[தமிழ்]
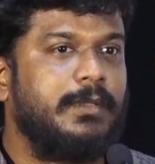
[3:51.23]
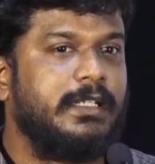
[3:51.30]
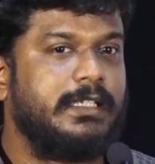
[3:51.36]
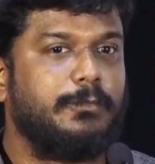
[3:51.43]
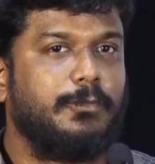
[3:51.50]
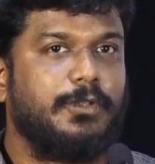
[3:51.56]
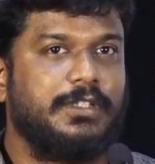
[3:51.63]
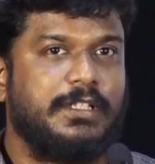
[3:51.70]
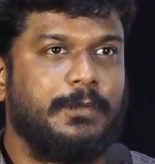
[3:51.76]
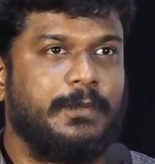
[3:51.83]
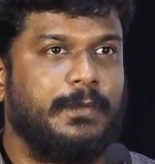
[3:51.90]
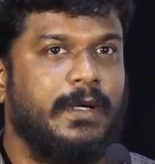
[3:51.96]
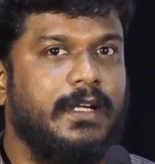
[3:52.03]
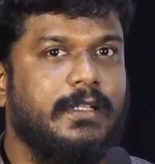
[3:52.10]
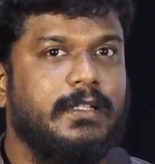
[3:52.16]
இது முடித்த
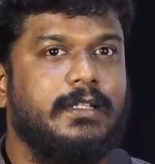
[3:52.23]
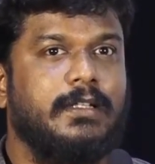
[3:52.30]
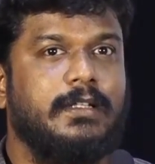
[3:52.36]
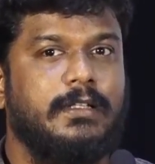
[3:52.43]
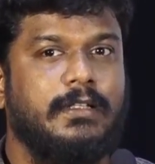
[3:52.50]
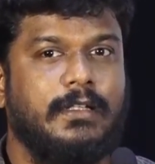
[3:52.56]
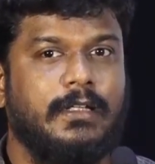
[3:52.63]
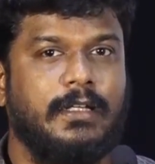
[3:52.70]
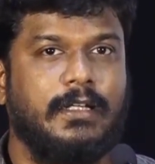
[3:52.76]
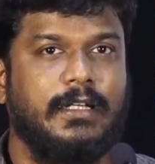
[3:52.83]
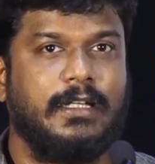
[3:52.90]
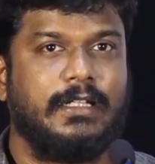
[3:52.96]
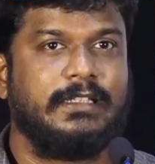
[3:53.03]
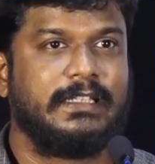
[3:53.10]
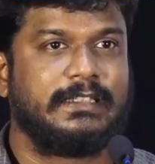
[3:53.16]
பிற்பாடு
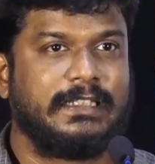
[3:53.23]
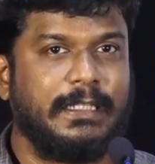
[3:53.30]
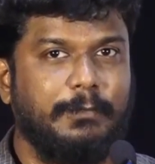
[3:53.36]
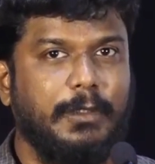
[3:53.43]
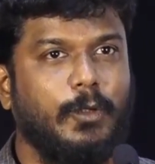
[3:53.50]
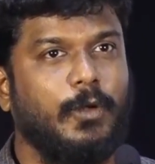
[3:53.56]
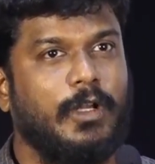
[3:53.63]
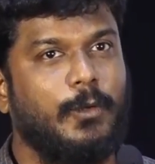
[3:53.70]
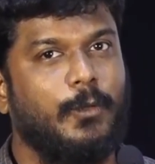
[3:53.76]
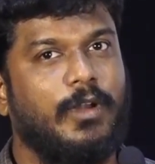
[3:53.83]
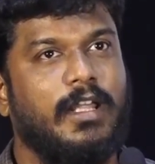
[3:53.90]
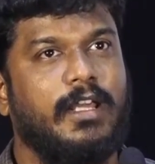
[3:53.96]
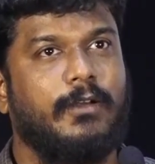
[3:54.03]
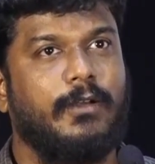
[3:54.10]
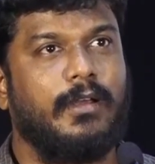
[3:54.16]
இந்த ஸ்கிரிப்டுக்குள்ளே
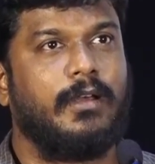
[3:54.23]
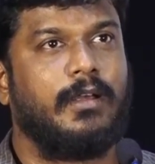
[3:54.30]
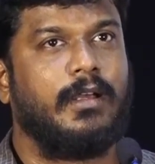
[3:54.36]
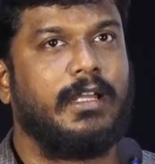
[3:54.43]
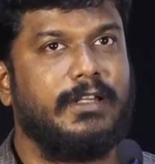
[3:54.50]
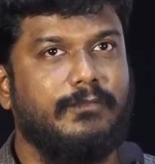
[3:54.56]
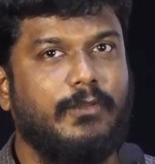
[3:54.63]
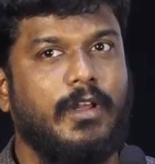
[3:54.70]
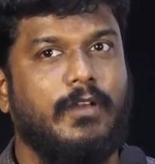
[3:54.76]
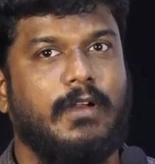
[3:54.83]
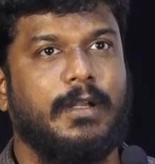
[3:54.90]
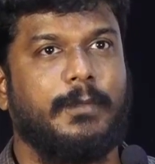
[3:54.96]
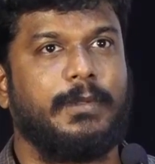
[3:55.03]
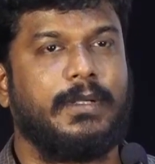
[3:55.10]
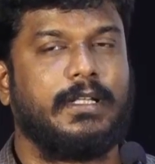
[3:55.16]
உள்ள இன்வால்வ்
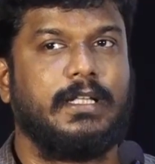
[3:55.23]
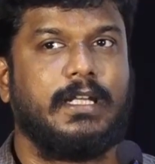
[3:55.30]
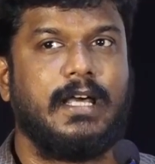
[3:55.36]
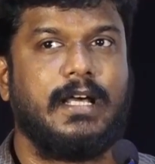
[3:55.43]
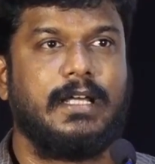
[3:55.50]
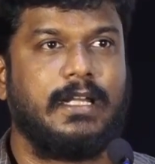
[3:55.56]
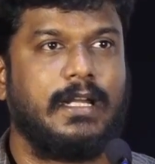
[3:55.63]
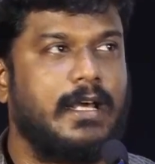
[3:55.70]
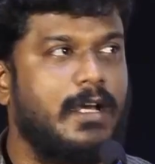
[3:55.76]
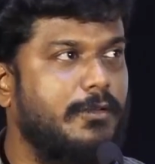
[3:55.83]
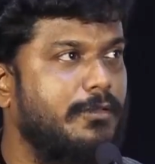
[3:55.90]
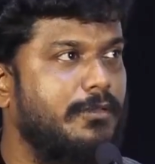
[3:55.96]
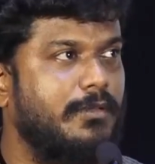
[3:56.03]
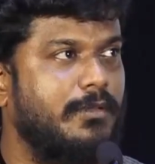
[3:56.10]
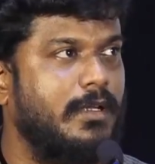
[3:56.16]
ஆன பிறகு நாங்கள்
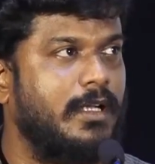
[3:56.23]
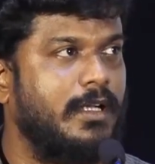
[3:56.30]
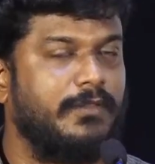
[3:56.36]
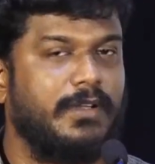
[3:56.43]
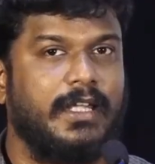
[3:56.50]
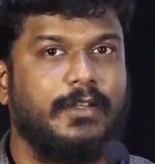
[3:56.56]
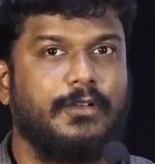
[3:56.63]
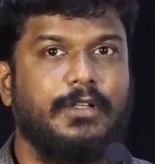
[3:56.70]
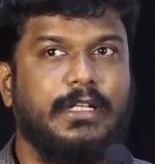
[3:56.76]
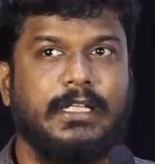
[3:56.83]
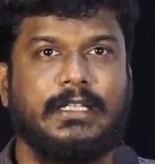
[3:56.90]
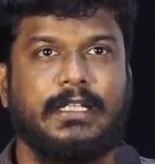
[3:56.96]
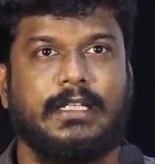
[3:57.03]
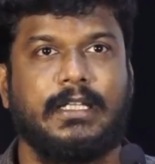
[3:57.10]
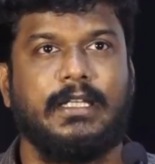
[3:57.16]
நானும் விநாயகம்
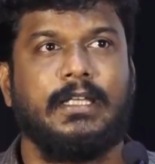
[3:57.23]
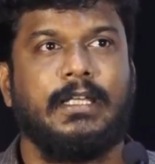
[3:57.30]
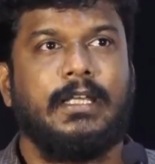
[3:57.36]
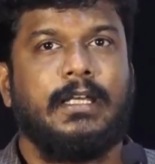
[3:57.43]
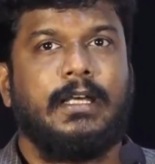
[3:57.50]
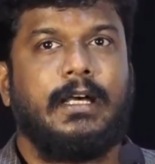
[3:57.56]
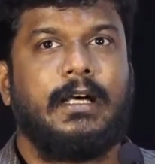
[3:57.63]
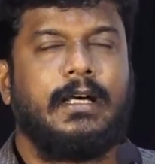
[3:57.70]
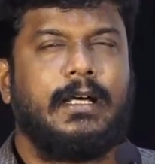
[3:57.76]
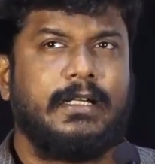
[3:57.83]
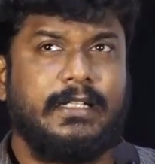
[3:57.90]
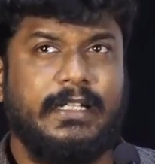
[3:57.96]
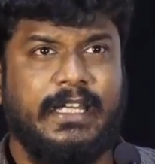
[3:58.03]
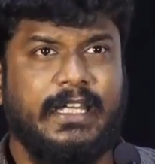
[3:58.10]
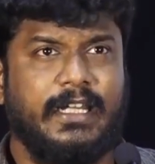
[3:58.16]
கிட்டத்தட்ட
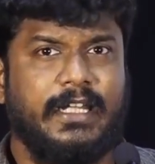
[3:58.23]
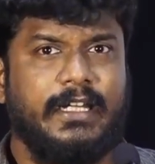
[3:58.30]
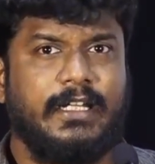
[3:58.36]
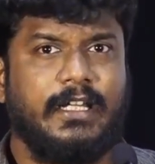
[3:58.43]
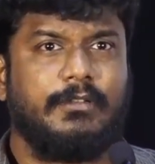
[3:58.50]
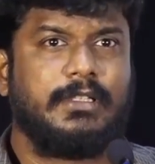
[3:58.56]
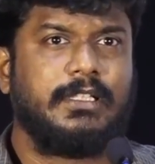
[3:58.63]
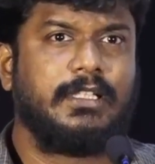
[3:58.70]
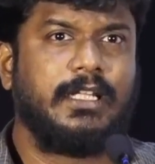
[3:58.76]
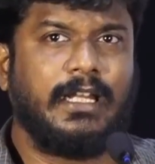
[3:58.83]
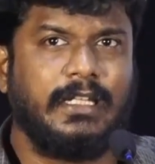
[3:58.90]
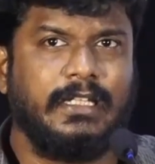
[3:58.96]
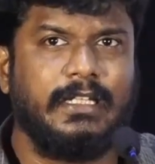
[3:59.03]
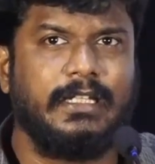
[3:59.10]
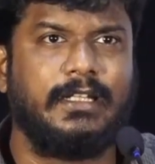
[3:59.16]
டே நைட்டாக வந்து
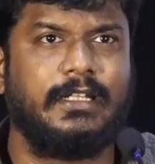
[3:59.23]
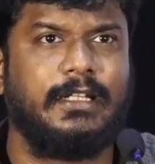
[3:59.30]
நிறைய